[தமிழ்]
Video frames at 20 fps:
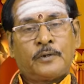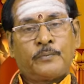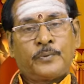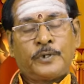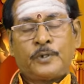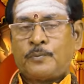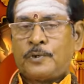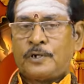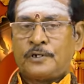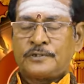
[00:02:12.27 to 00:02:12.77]

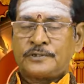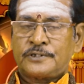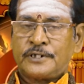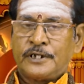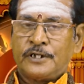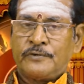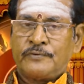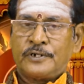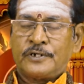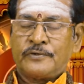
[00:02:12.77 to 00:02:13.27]
பெரும்பாலும்
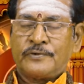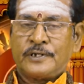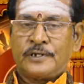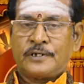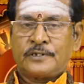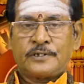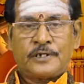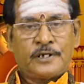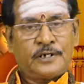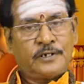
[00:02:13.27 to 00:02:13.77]
சனியை விட்டு
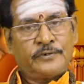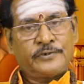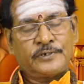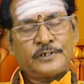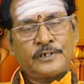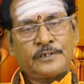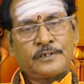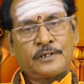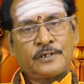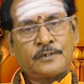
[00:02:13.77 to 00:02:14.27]
விலகிறது நல்ல
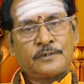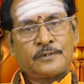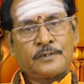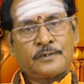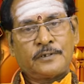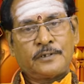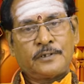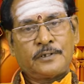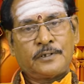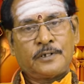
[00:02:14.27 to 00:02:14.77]
விஷயந்தான்
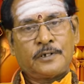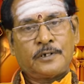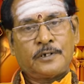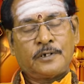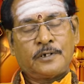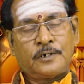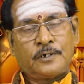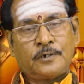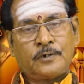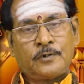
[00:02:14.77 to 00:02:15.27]
இந்த
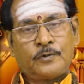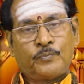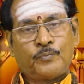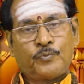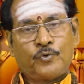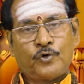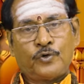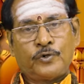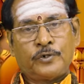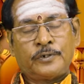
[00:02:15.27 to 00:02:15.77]

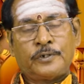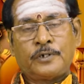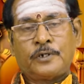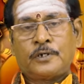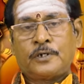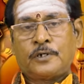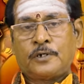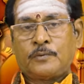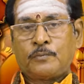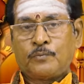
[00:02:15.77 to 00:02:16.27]
போர்
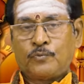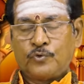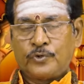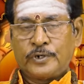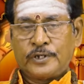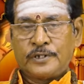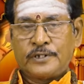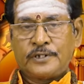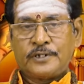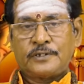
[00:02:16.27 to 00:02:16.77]

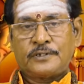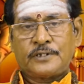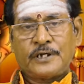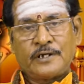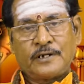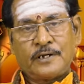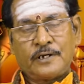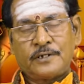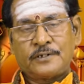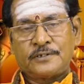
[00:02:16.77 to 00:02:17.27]
மூண்டது
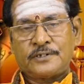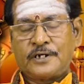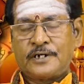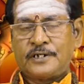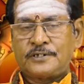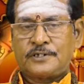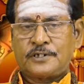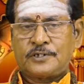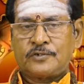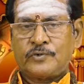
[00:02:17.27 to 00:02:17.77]
தகராறு
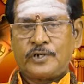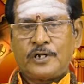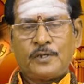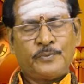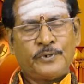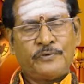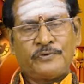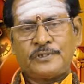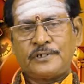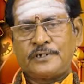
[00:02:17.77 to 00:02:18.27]
சண்டை சர்வு
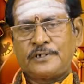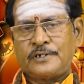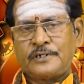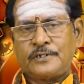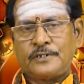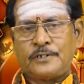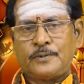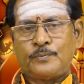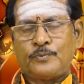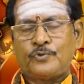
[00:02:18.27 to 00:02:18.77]
எல்லாமே வந்துக்கிட்டு
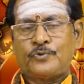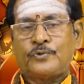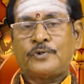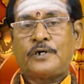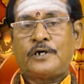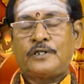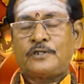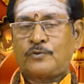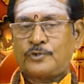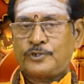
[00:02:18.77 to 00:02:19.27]
இருந்தது இப்போது
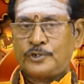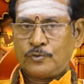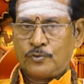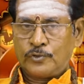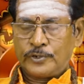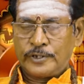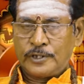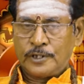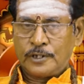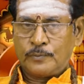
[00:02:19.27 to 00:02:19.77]
அது கொஞ்சம்
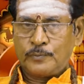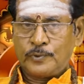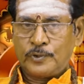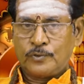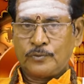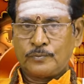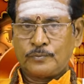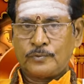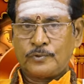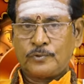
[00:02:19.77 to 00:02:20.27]
குறைய
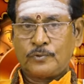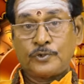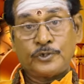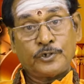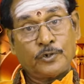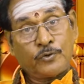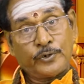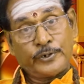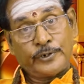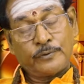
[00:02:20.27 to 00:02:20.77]
ஆரம்பிக்கும்
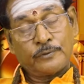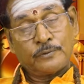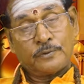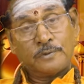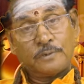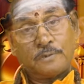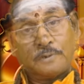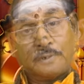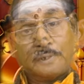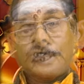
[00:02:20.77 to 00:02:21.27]
கொஞ்சம் குறையும்
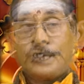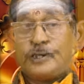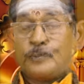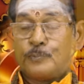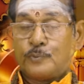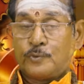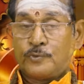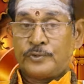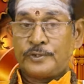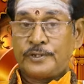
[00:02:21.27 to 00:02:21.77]

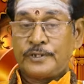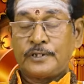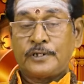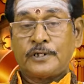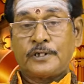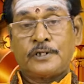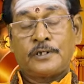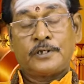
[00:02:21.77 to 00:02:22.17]
இப்போது வந்து